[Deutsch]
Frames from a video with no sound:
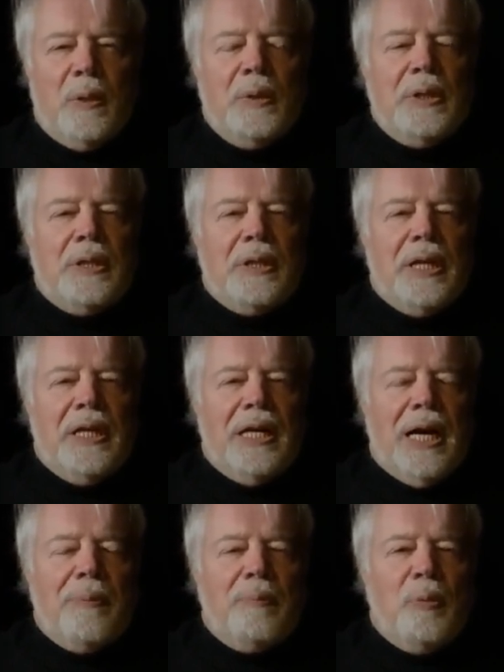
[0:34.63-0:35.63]
und in
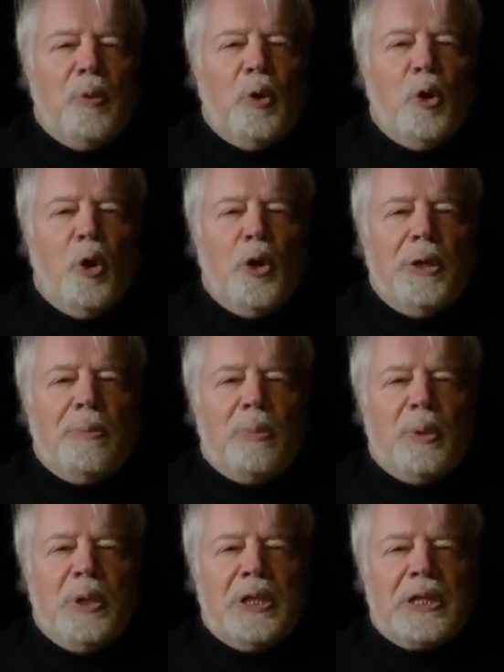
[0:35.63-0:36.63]
einem neuen
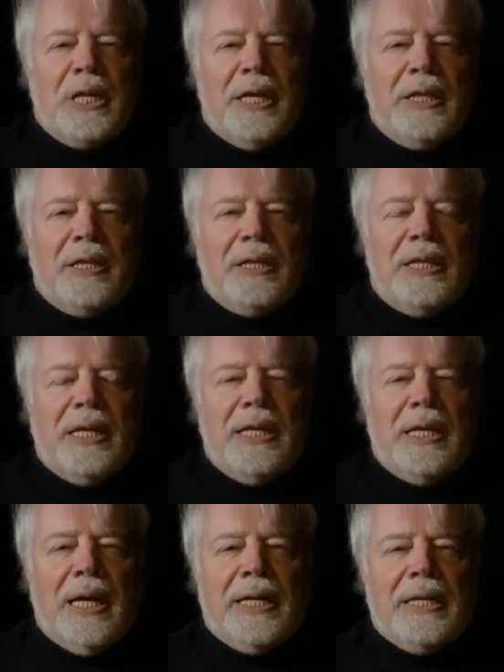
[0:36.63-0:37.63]
Bundesland
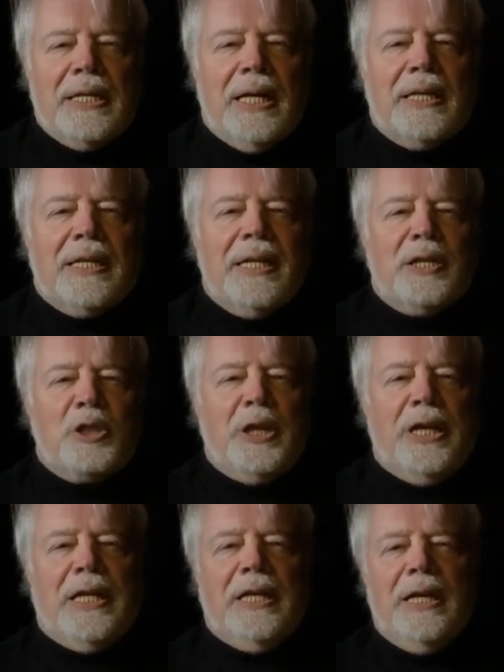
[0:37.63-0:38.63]
den gleichen Antrag
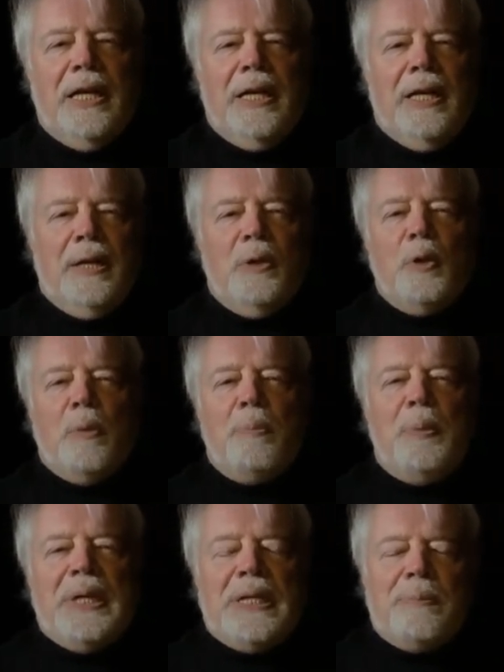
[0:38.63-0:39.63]
stellen. Nur
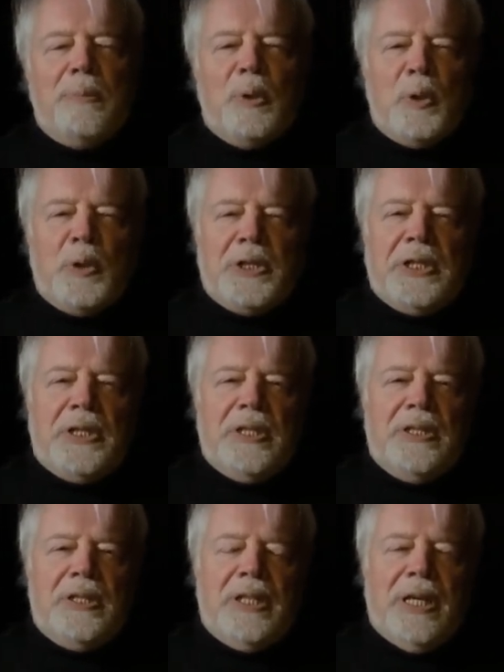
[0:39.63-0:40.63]
bitte
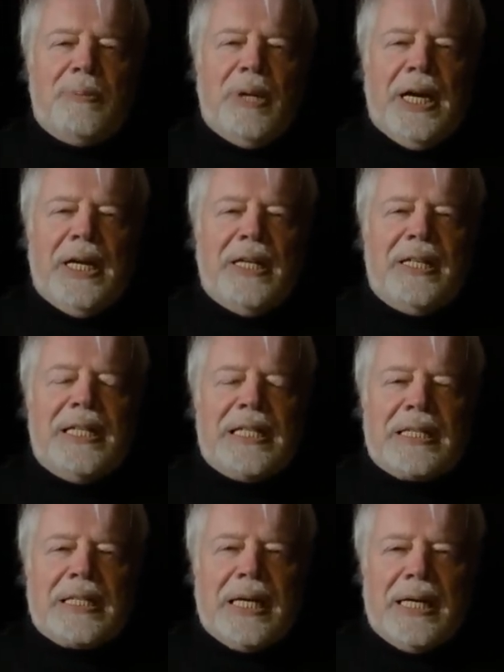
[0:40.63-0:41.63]
berücksichtigen Sie hierbei,
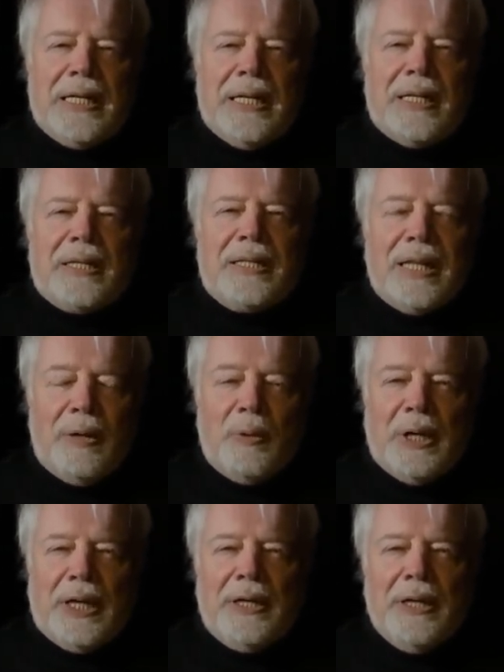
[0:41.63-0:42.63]
das kann
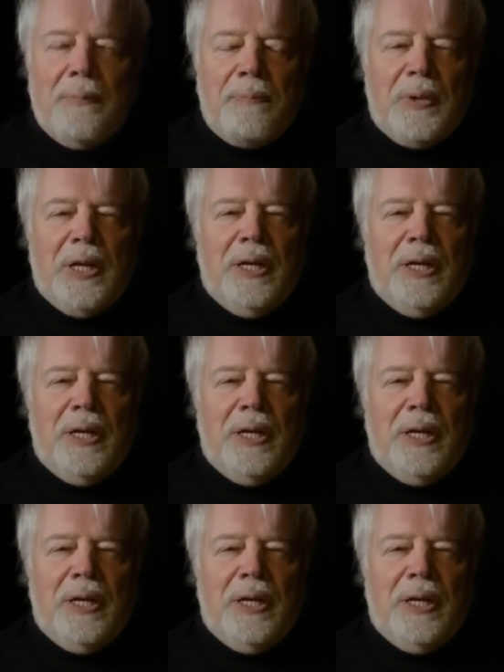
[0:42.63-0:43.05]
dauern,